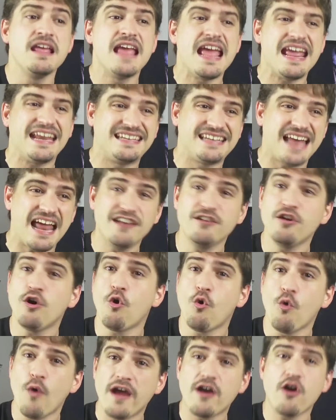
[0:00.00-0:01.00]
Estando
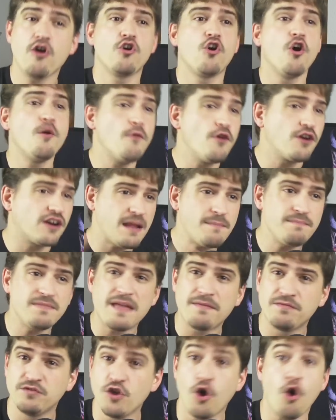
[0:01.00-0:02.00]
juegos como
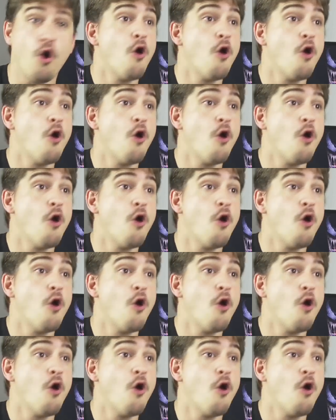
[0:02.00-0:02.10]
Rendan 2,